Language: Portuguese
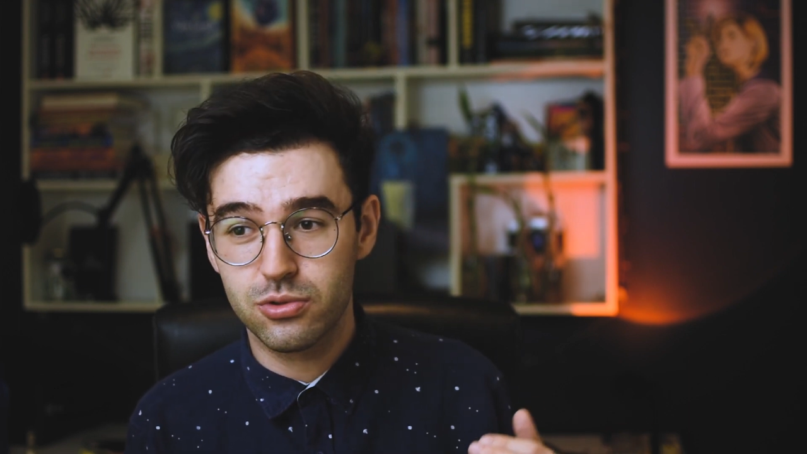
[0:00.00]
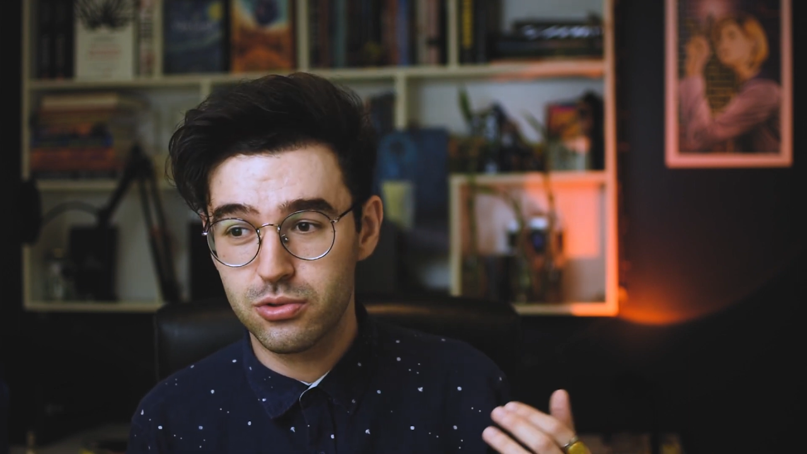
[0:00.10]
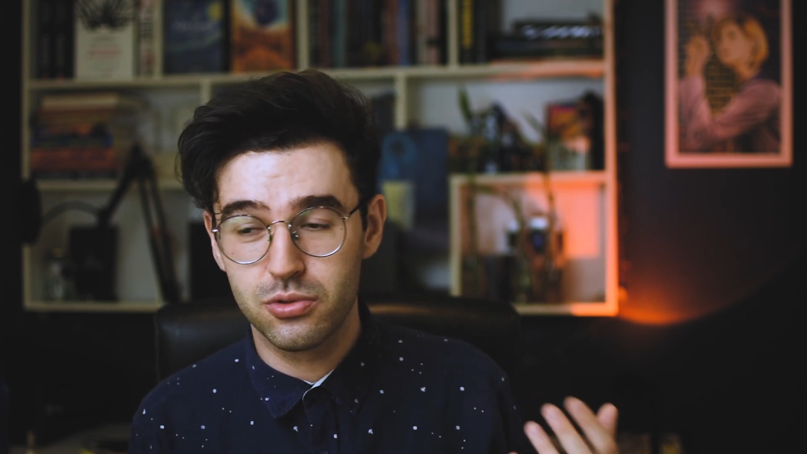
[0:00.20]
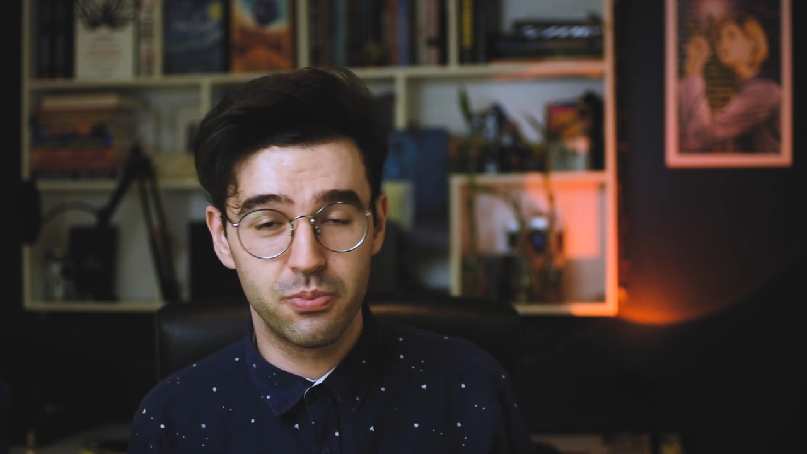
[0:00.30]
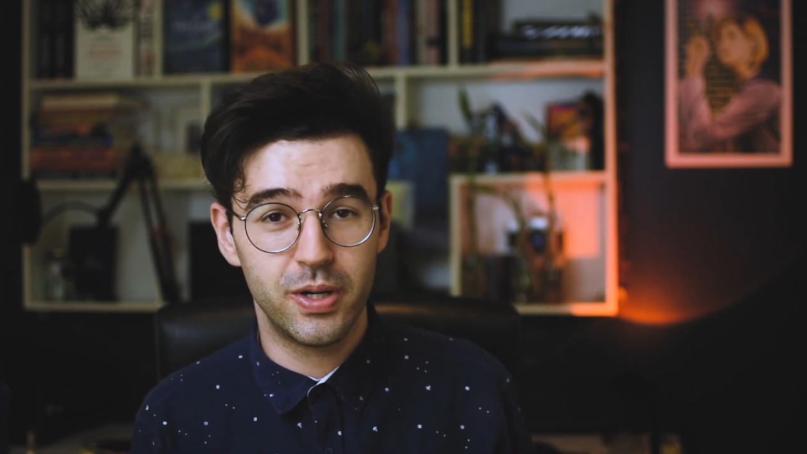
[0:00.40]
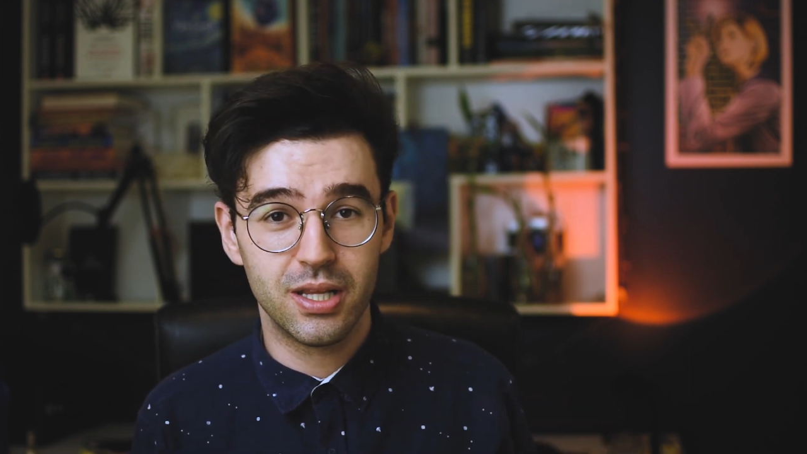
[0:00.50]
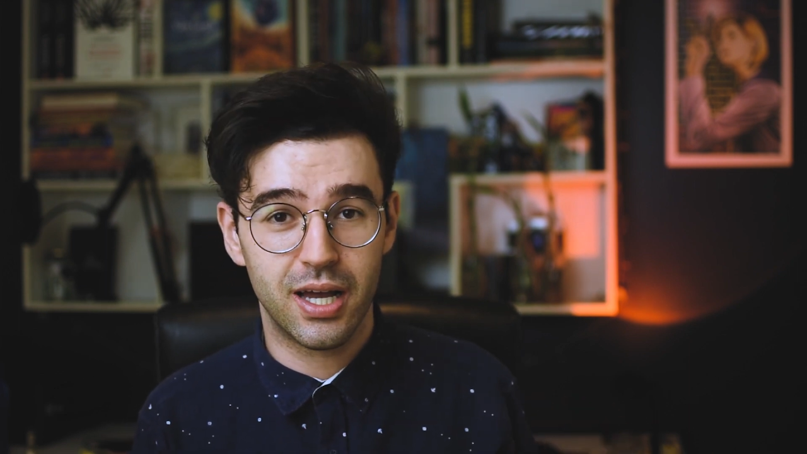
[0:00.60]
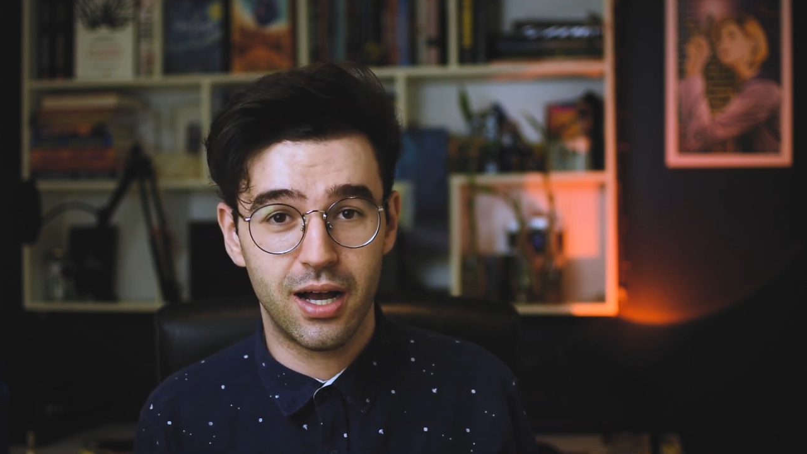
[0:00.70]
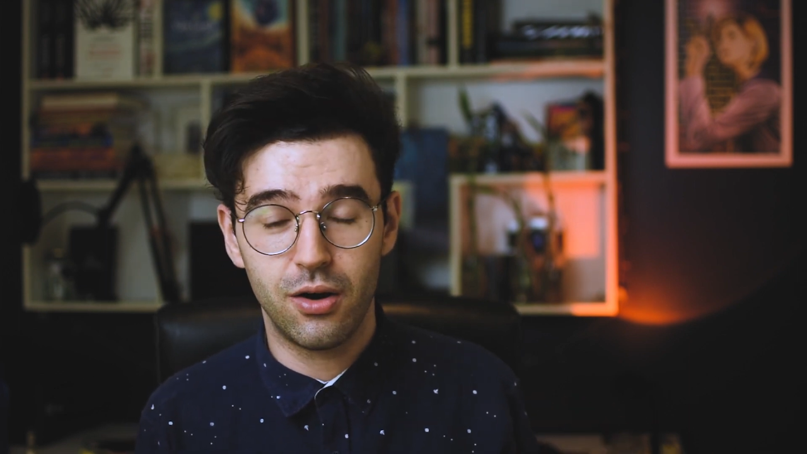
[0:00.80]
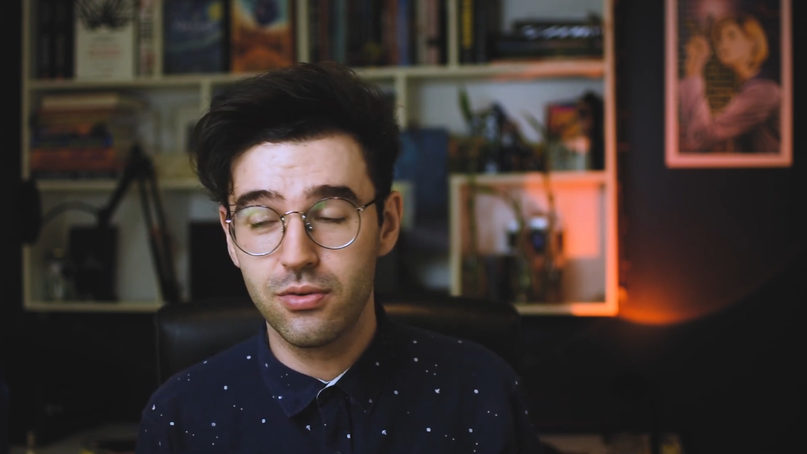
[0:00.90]
super
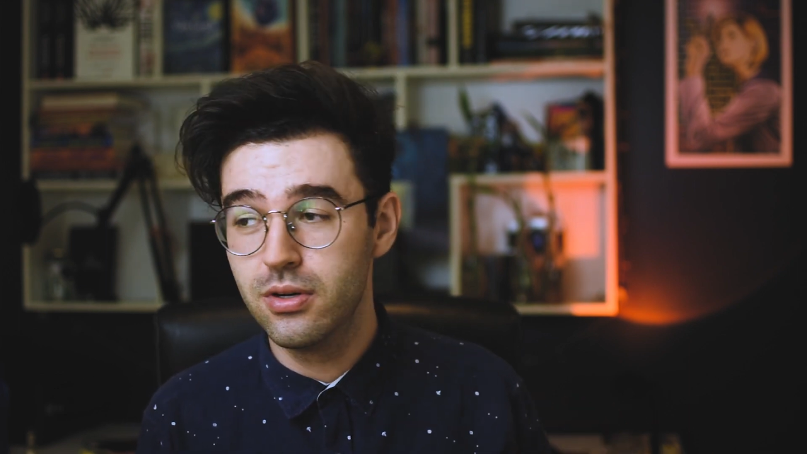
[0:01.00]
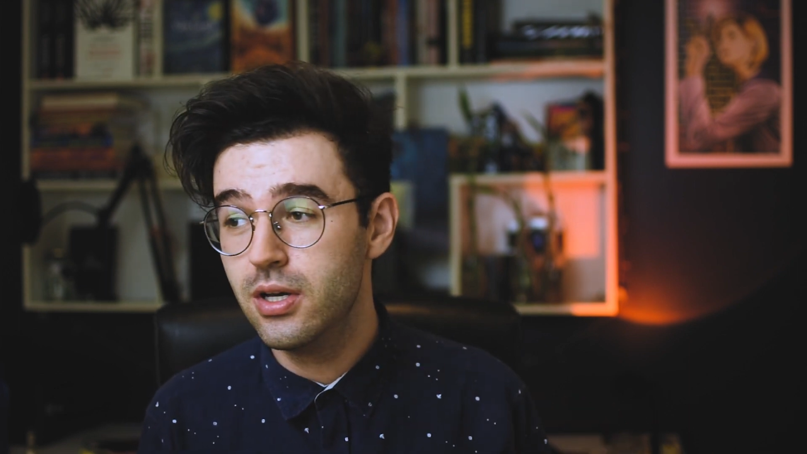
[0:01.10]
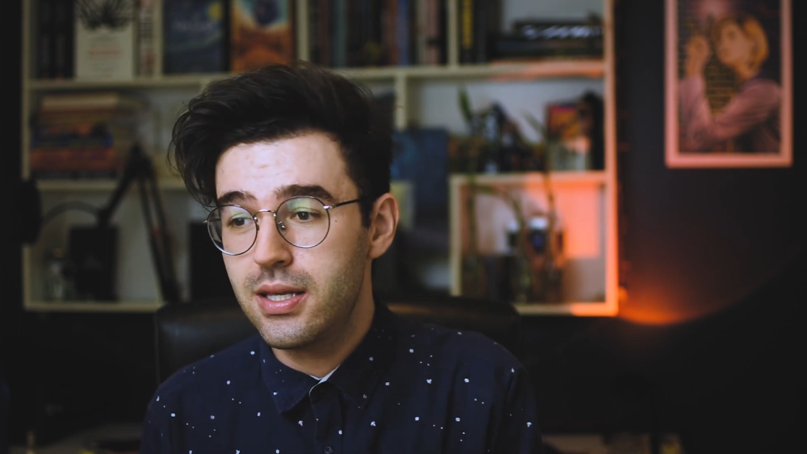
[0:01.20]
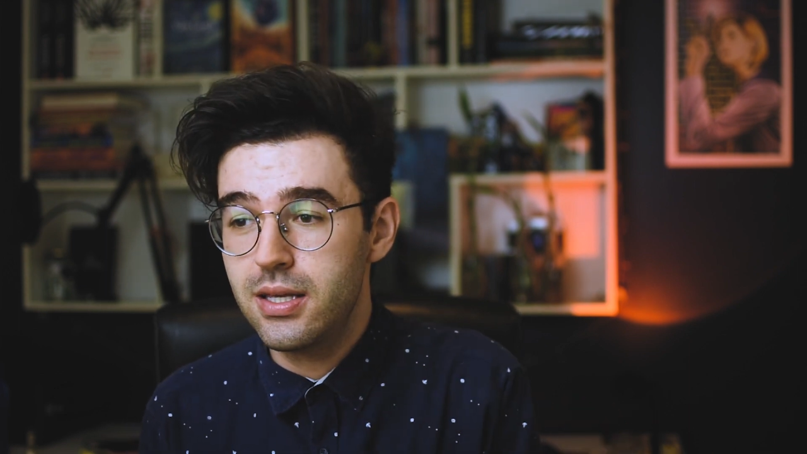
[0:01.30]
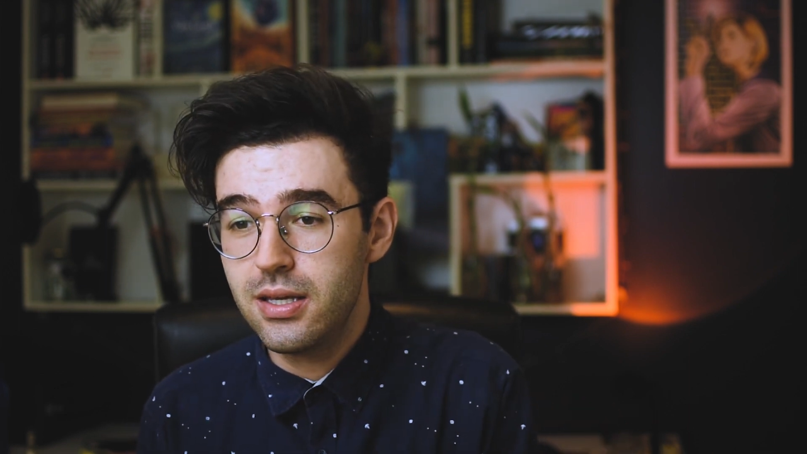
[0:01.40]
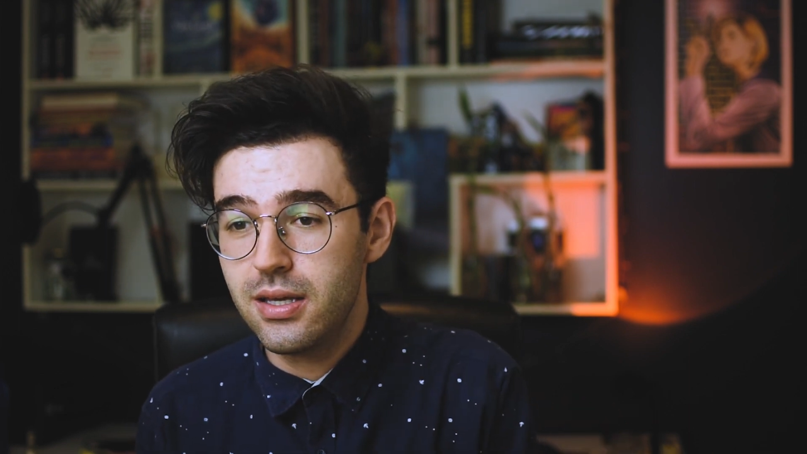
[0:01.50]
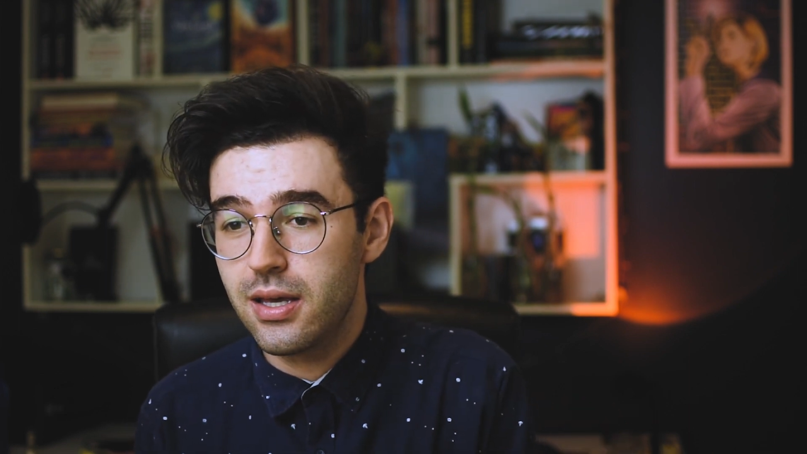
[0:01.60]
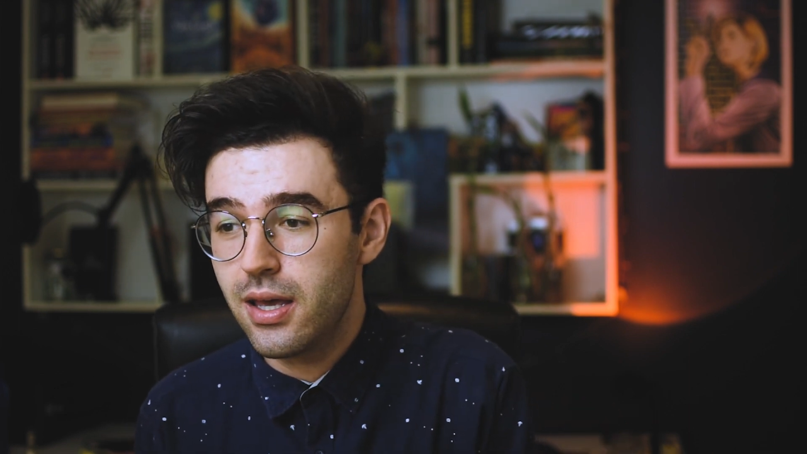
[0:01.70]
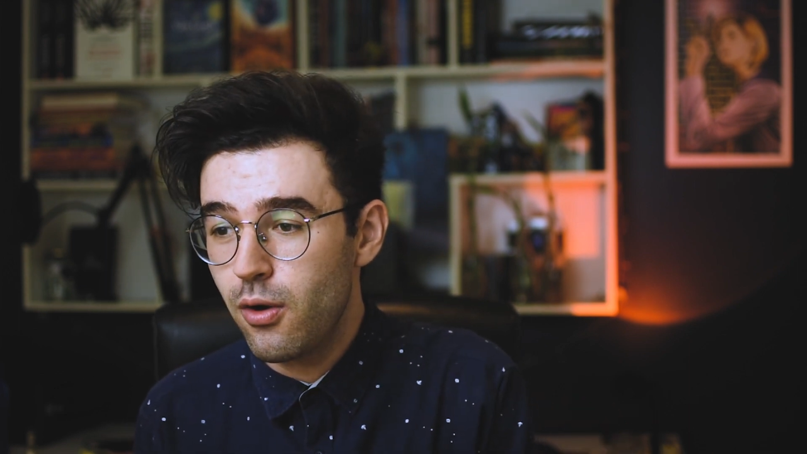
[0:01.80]
legal e que